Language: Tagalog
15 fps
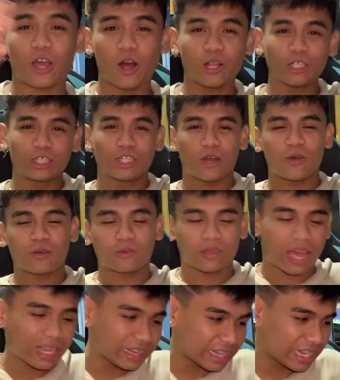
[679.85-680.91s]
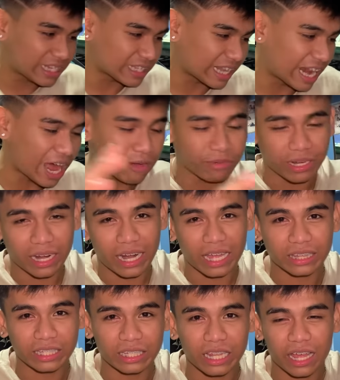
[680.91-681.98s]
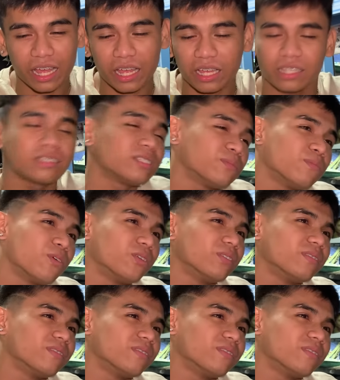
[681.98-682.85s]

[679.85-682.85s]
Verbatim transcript: all joke. At least nalaman na natin na si Bon